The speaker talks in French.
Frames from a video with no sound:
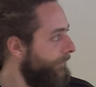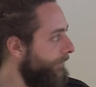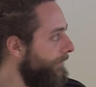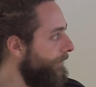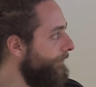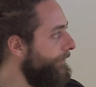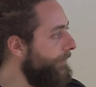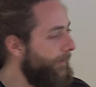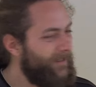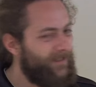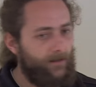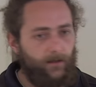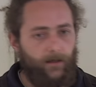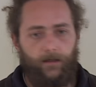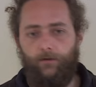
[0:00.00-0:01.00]
il en
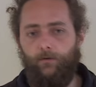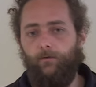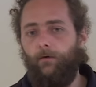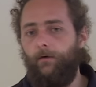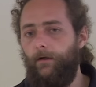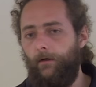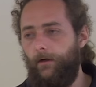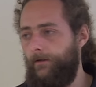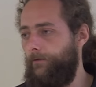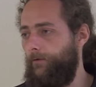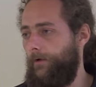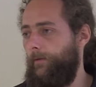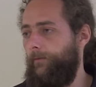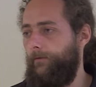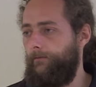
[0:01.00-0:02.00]
reste très souvent, il en reste
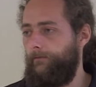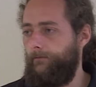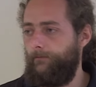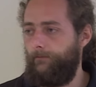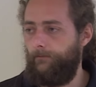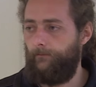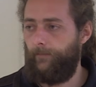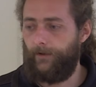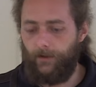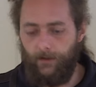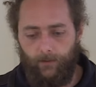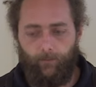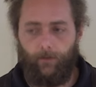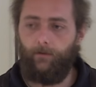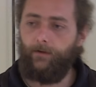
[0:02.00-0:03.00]
toujours un peu. Parce
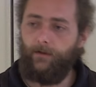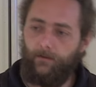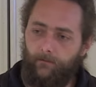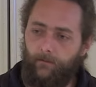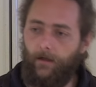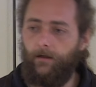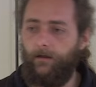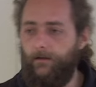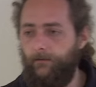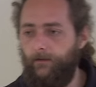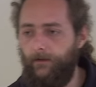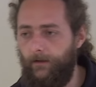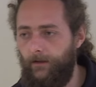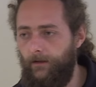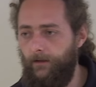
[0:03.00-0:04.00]
qu'ils se planquent, ils sont malins, ils ont
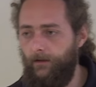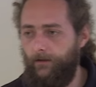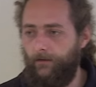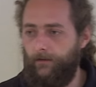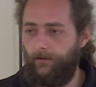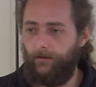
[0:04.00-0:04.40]
des techniques.